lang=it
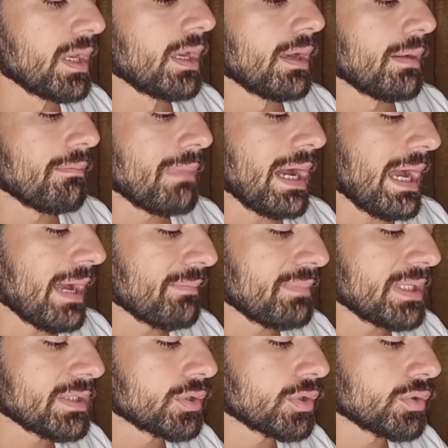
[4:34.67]
ma ha
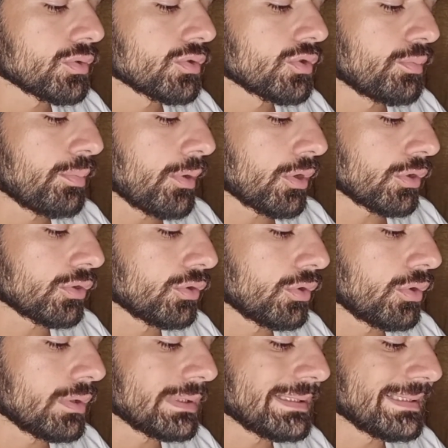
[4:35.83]
bisogno di un
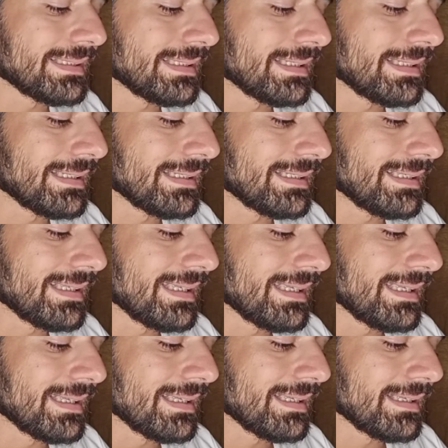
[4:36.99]
supporto
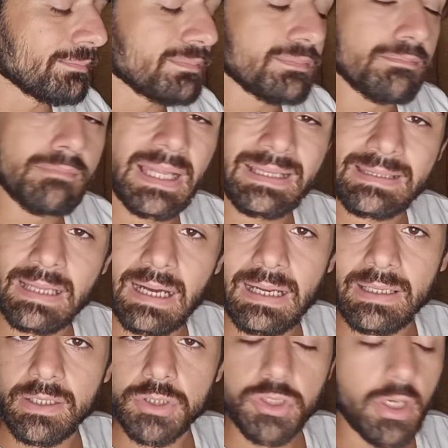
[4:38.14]

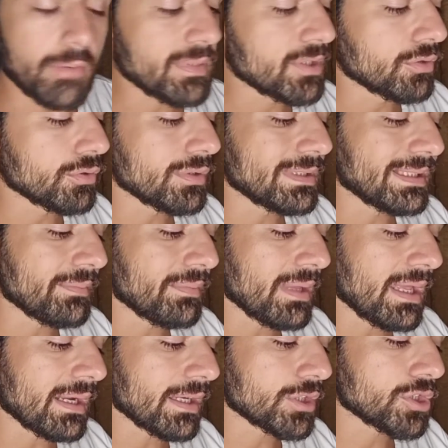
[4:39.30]
mentale, cioè ha bisogno di
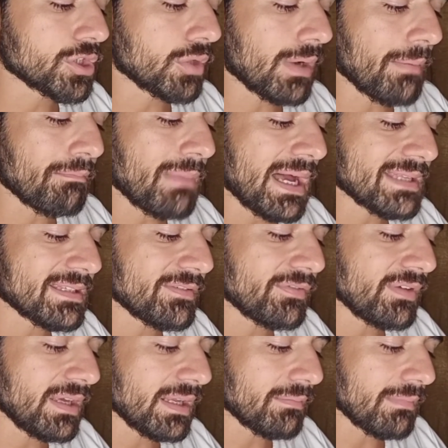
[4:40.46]
sapere che c'è una base
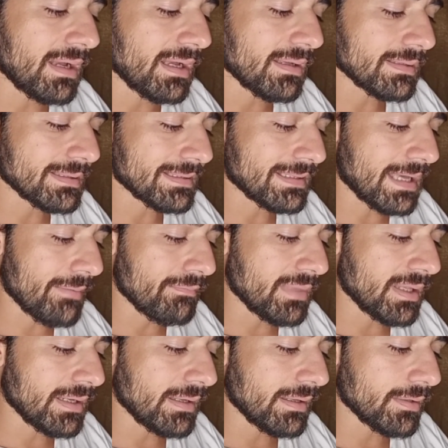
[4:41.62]
ferma,
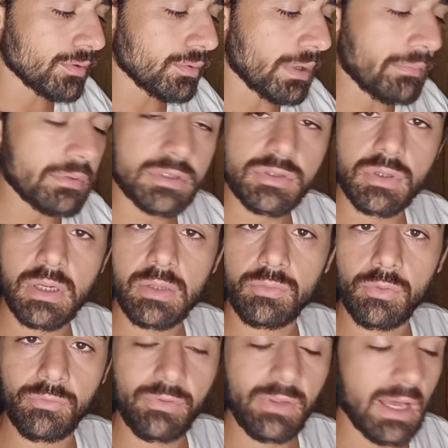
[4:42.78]
stabile, di una persona al tuo
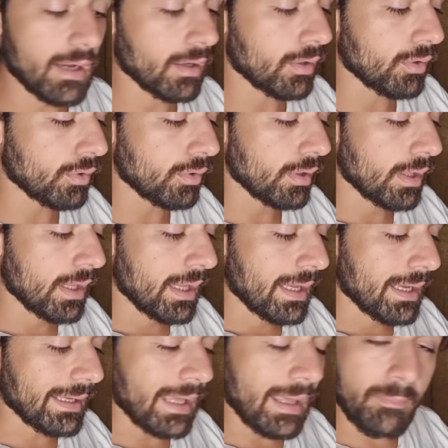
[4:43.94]
fianco
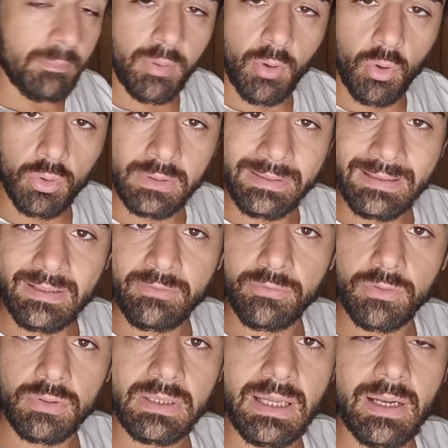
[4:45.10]
che è pronta ad
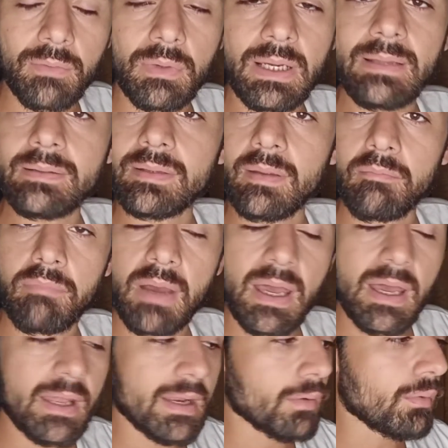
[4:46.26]
affrontare quelle
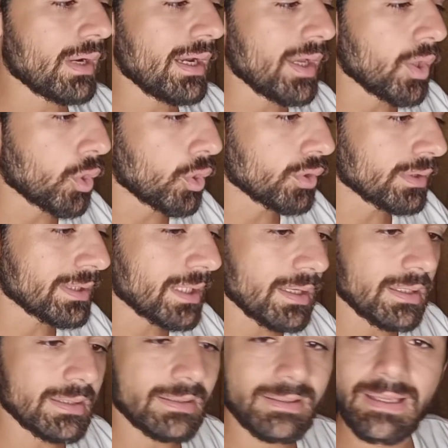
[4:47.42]
intemperie, quelle onde
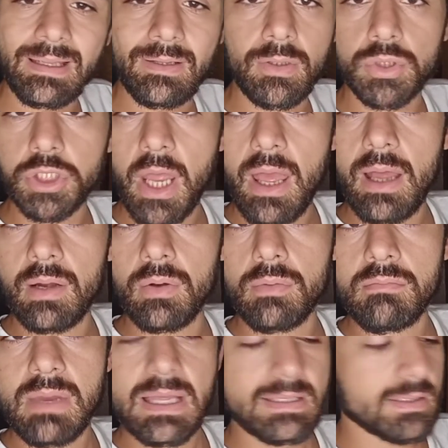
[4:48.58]
nell'oceano in
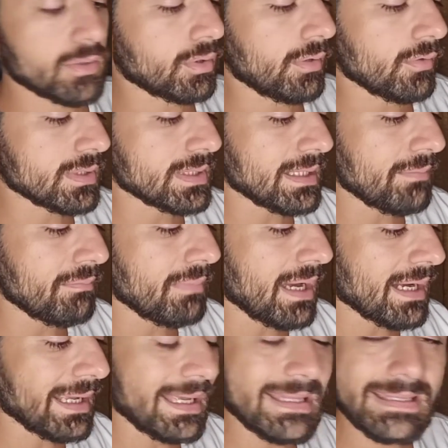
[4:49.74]
mezzo con la vostra
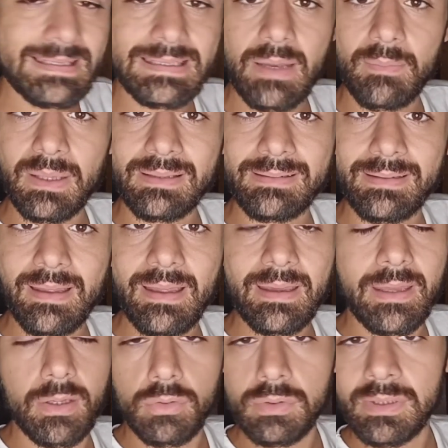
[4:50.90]
barca insieme a te che
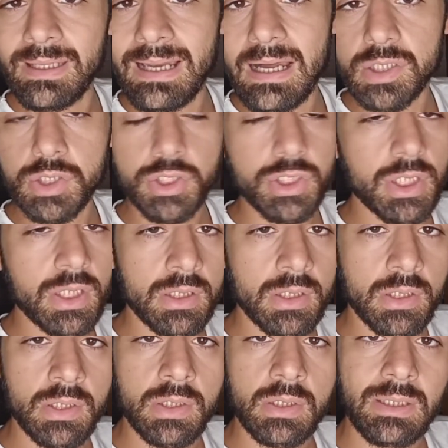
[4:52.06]
non ti lascia
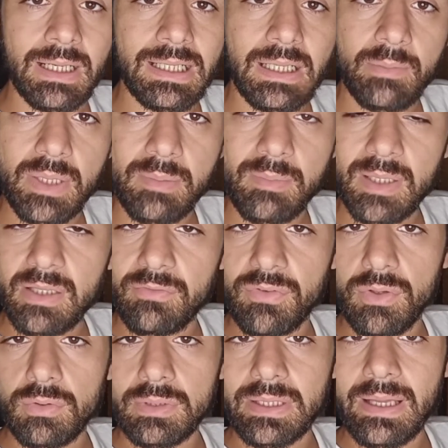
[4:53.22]
alla prima
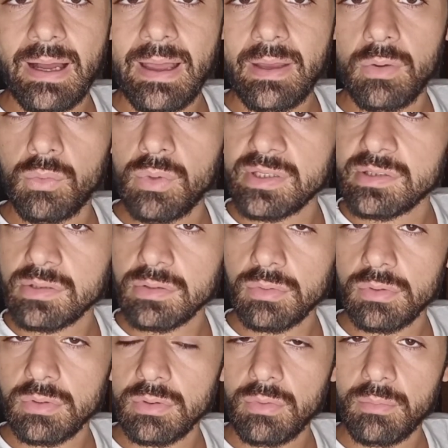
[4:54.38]
difficoltà. È questo quello
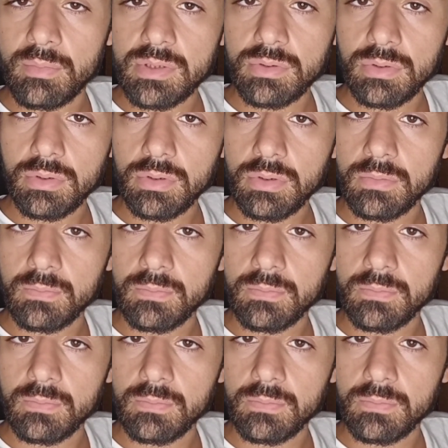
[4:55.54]
di cui ho bisogno.